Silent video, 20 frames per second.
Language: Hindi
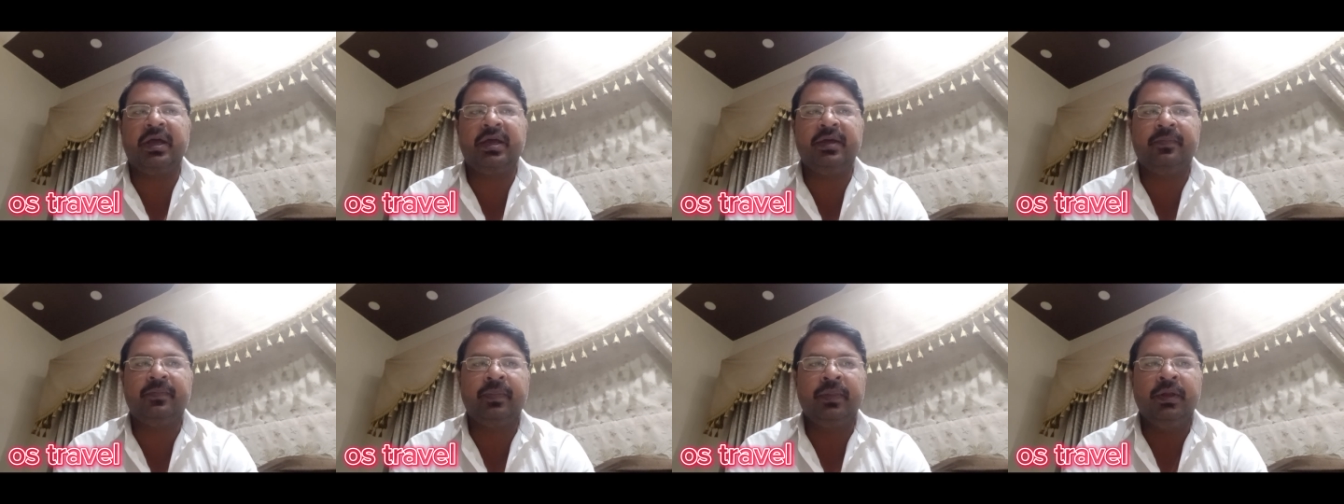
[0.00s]
पे
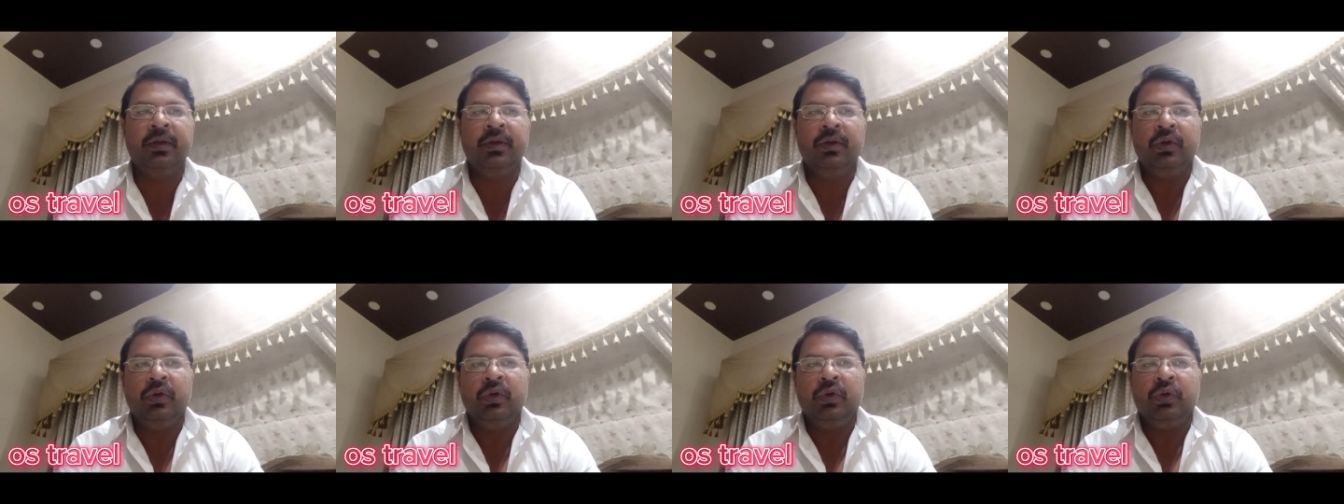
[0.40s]
आए
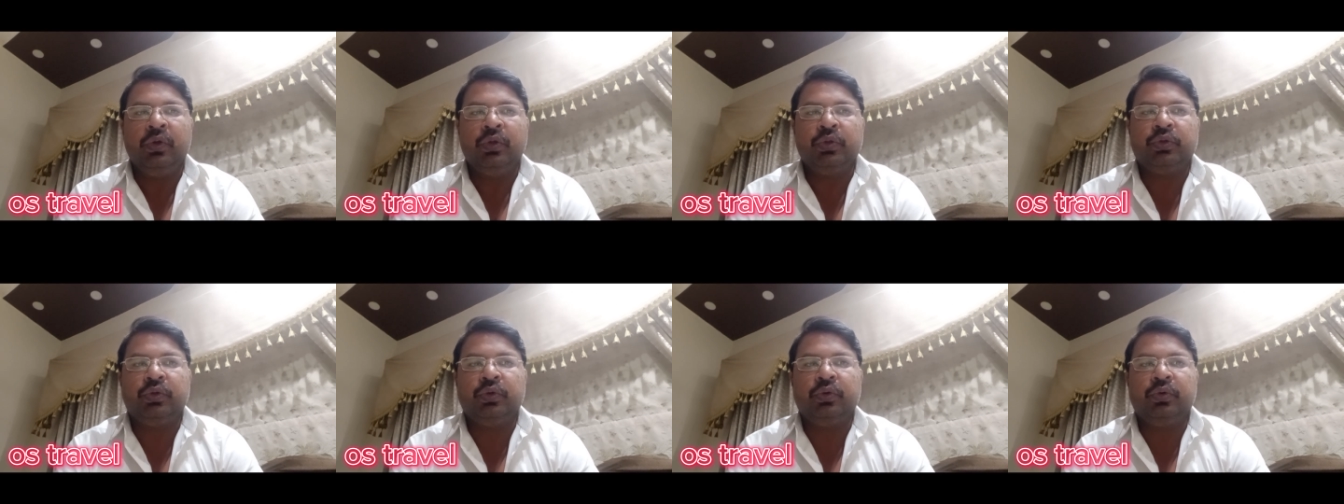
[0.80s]

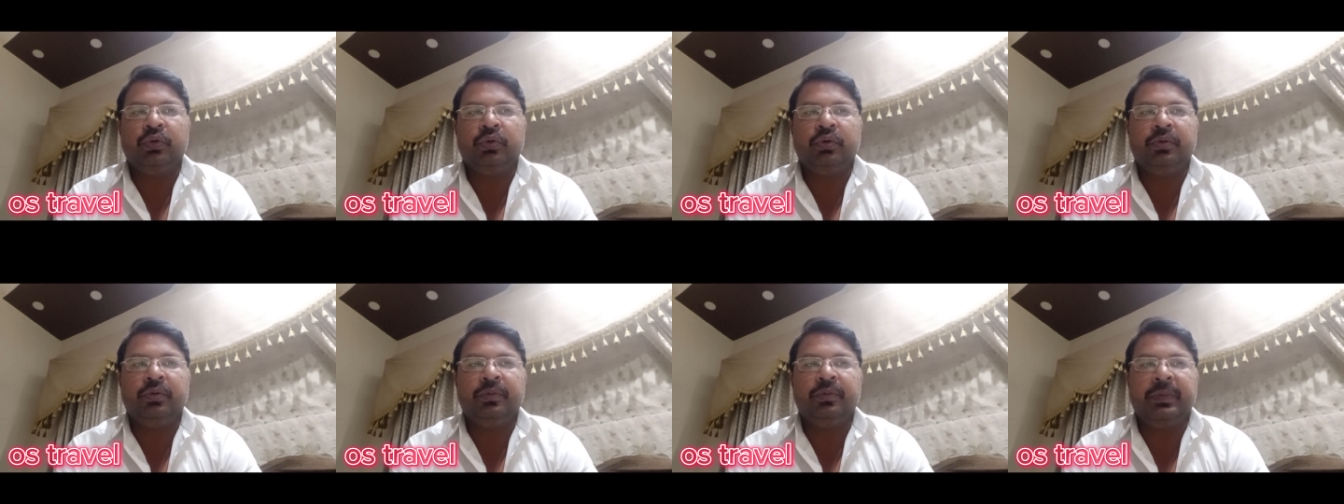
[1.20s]
तो
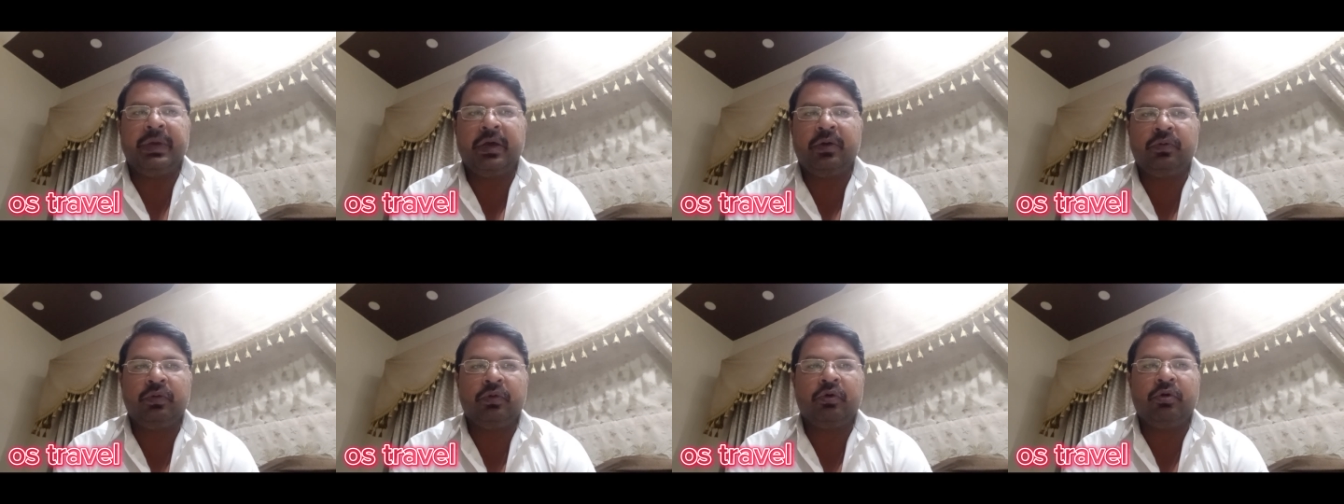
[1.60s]

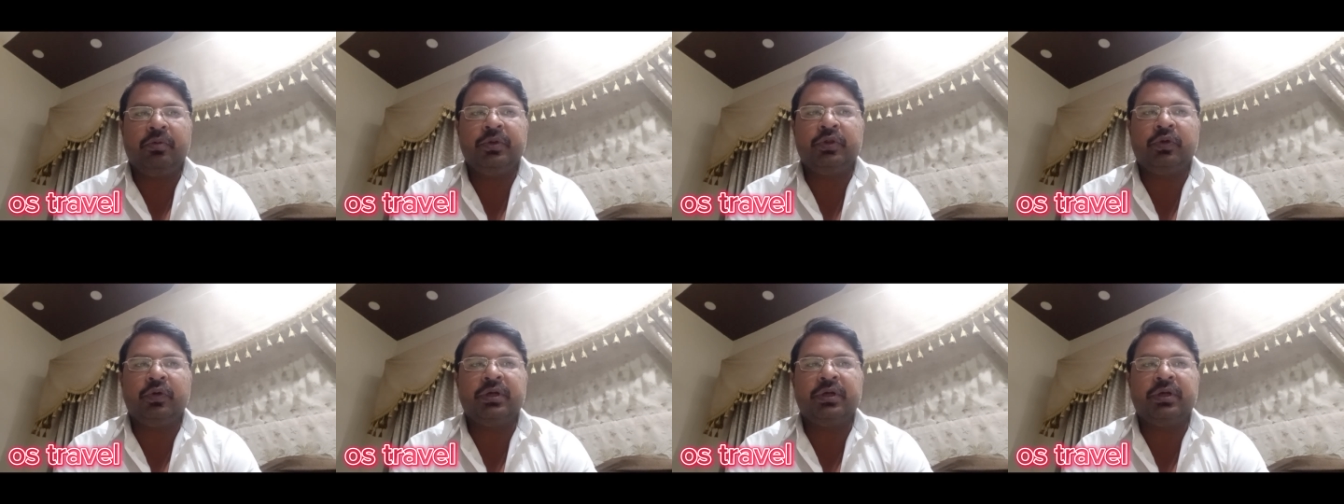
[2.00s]
मैं उनको भी